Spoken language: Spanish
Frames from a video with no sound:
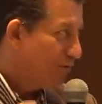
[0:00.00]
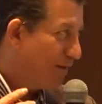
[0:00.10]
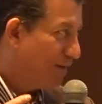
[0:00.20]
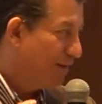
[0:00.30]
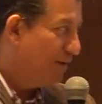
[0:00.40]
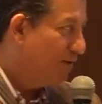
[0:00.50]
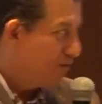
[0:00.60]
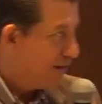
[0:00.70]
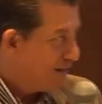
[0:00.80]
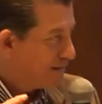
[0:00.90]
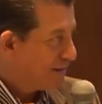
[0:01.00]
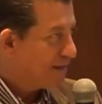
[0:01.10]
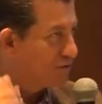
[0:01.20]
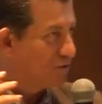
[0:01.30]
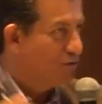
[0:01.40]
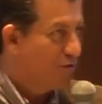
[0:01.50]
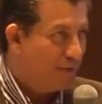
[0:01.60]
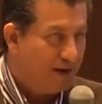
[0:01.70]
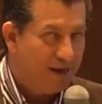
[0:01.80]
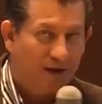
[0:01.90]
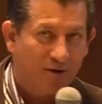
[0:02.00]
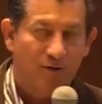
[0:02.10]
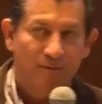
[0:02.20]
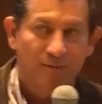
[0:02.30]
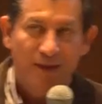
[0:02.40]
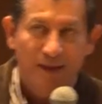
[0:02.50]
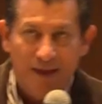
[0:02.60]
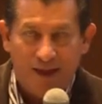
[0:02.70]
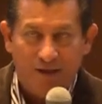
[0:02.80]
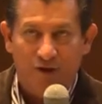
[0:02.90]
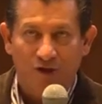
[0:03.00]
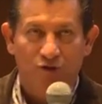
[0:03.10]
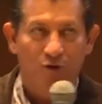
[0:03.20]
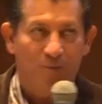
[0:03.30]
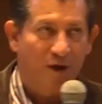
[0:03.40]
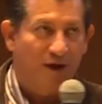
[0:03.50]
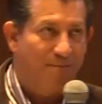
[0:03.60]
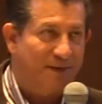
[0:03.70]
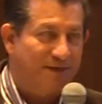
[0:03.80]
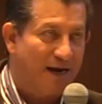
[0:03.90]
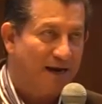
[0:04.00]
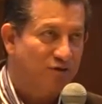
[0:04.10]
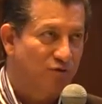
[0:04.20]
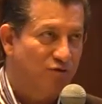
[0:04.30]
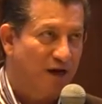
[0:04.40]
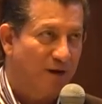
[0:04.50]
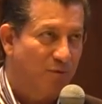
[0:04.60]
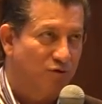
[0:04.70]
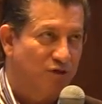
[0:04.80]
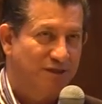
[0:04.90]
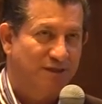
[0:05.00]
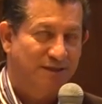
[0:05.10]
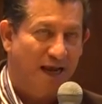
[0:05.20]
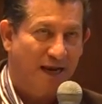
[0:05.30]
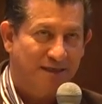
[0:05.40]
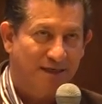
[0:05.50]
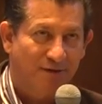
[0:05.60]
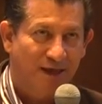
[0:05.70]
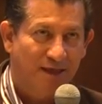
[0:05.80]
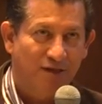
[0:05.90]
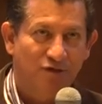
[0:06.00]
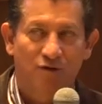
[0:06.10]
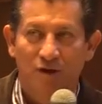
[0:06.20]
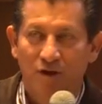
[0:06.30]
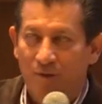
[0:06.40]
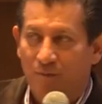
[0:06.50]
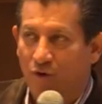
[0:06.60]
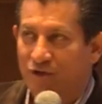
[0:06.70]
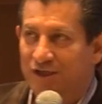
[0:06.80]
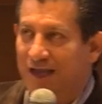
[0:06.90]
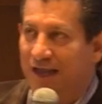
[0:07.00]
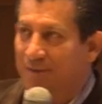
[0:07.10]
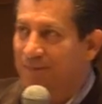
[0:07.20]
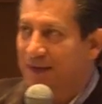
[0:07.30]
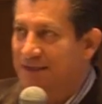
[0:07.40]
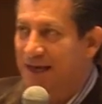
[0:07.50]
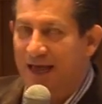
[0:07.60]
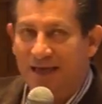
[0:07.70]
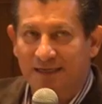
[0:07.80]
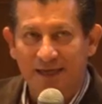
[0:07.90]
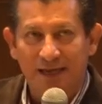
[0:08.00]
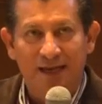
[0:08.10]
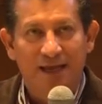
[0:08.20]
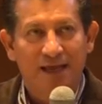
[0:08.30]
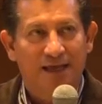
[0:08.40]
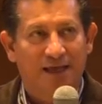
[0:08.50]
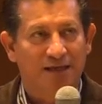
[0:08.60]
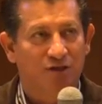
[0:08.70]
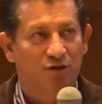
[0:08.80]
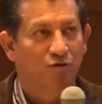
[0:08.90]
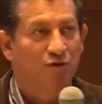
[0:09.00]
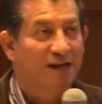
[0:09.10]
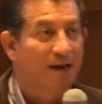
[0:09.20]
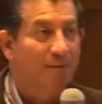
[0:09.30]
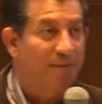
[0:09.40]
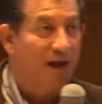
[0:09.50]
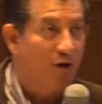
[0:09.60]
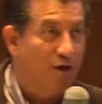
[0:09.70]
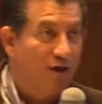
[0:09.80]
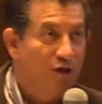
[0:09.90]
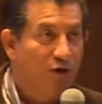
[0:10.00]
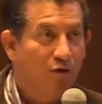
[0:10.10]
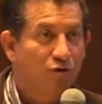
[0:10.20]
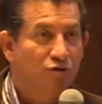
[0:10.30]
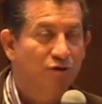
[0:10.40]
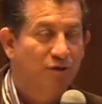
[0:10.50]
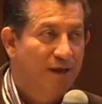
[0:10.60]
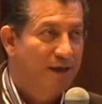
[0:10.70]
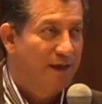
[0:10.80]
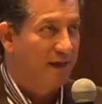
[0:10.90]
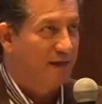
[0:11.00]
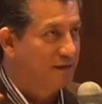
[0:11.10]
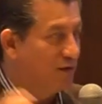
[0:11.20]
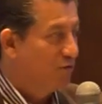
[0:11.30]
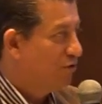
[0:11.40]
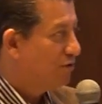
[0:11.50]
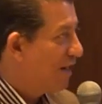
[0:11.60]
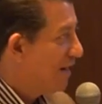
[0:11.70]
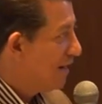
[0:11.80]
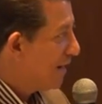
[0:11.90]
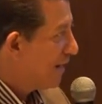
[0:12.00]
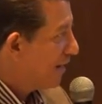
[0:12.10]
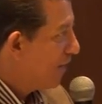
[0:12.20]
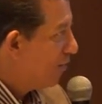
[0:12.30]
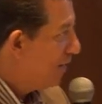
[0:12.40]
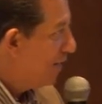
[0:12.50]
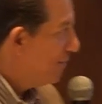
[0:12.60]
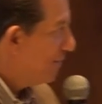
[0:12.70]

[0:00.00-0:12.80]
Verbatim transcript: afectivo, en ese trastorno maníaco, entonces uno puede empezar a escuchar voces, ya les había dicho, voces que le empiezan a decir que es que uno es el enviado de Dios, que es que uno es el encargado de,